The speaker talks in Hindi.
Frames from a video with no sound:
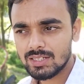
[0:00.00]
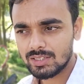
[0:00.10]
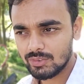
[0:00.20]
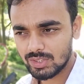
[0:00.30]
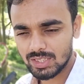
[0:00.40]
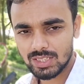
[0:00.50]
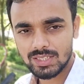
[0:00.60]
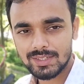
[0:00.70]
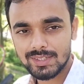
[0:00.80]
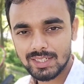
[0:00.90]
क्योंकि धीरे
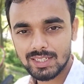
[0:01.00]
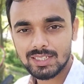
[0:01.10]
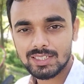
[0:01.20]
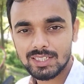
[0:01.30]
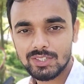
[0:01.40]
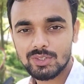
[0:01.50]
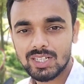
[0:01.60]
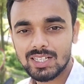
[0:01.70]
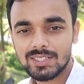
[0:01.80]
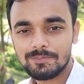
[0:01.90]
धीरे देख रहे हैं ठीक ही हो
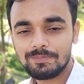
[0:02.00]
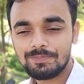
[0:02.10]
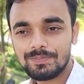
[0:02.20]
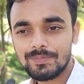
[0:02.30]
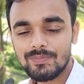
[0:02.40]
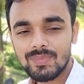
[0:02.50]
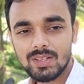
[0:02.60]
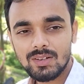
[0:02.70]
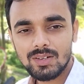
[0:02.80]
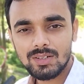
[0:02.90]
रहा
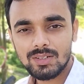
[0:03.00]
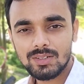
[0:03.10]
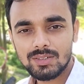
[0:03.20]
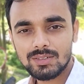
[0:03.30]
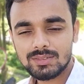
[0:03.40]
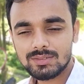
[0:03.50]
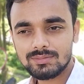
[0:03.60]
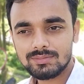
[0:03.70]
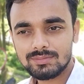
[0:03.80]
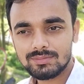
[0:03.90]
है और
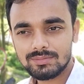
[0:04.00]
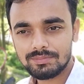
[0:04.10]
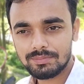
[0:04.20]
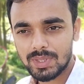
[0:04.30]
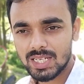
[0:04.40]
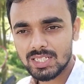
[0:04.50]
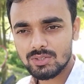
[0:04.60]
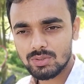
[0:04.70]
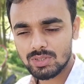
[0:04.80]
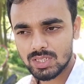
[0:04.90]
पहले
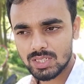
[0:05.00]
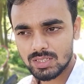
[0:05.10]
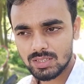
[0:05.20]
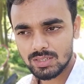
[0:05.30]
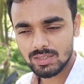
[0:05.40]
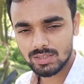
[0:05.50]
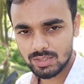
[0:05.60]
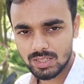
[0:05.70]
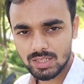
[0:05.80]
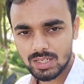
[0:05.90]
जो रड
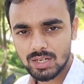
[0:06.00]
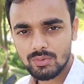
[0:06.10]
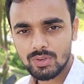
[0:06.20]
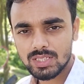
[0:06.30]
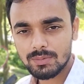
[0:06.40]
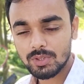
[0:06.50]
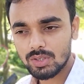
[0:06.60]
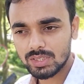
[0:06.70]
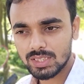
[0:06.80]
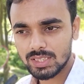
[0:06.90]
रड लगा हुआ जब
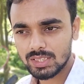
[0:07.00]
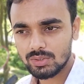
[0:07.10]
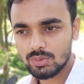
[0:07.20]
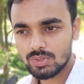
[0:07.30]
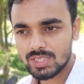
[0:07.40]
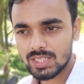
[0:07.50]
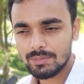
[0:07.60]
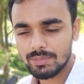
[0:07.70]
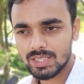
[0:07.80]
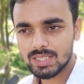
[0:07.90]
दौड़ते थे तो उस टाइम
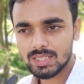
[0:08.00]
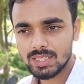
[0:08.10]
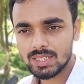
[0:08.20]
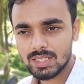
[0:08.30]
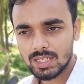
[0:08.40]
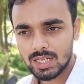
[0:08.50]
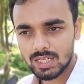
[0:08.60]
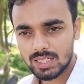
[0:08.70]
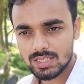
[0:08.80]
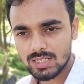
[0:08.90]
में
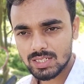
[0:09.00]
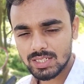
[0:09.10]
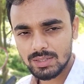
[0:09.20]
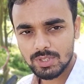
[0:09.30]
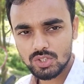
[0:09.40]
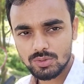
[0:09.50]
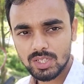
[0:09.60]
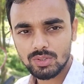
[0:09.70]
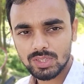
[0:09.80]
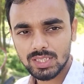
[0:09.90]
हल्का सा नी में
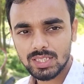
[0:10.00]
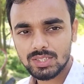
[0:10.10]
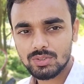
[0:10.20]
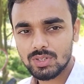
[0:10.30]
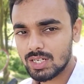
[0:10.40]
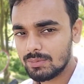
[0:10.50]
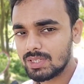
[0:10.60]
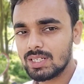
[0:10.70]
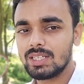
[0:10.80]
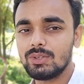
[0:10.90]
चुभन होता था जो अब
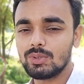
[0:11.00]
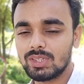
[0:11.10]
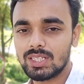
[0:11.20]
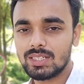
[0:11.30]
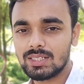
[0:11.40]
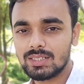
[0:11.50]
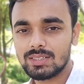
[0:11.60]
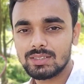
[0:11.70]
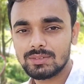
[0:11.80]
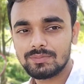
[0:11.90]
नहीं होता है
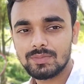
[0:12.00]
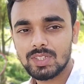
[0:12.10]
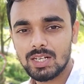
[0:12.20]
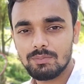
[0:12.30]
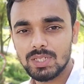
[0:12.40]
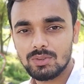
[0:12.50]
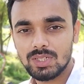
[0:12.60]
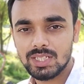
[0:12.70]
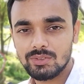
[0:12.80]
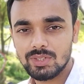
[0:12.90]
अब बिल्कुल
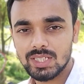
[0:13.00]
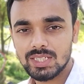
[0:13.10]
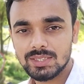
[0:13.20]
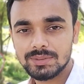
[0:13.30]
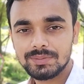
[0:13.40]
ठीक हो गया है